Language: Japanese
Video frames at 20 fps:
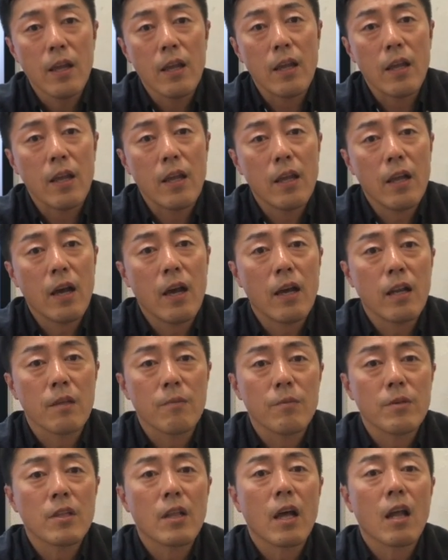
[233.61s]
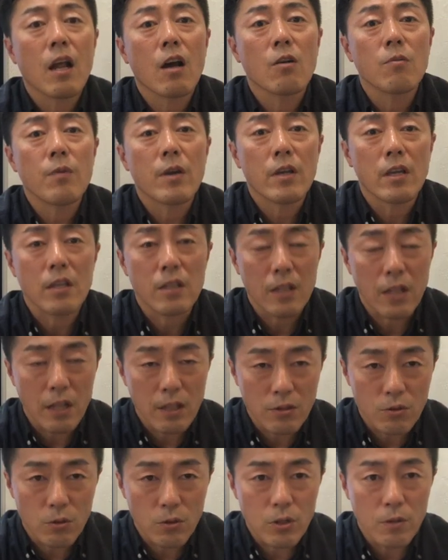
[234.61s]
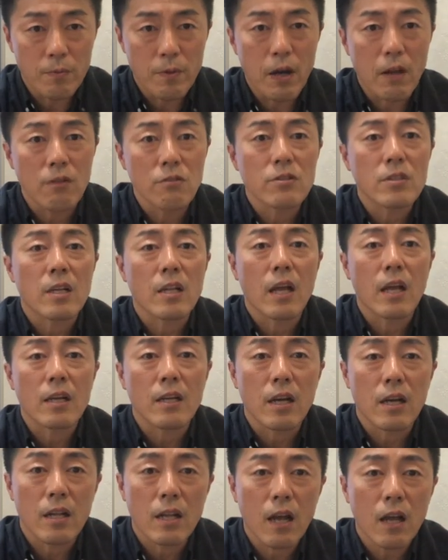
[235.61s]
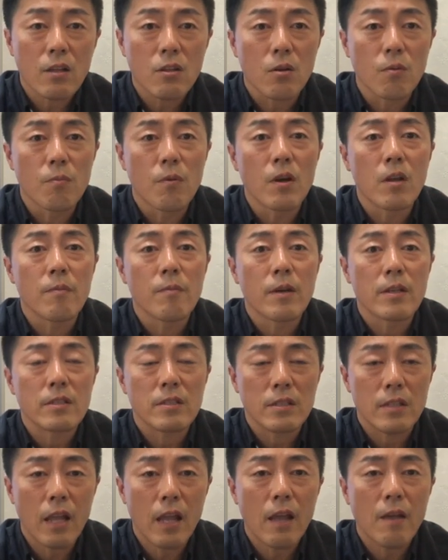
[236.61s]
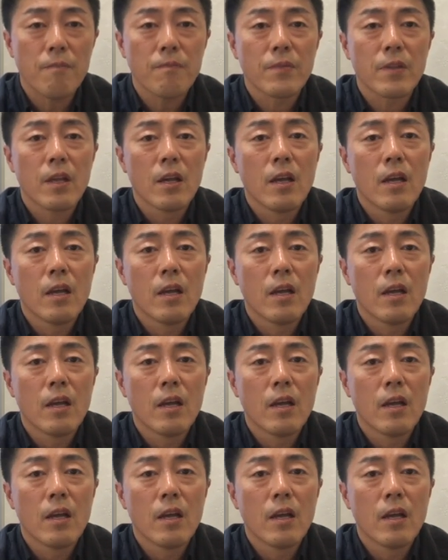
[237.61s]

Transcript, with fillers: えー、やはり見習うべき点というのもあるんじゃないかなと思いますね。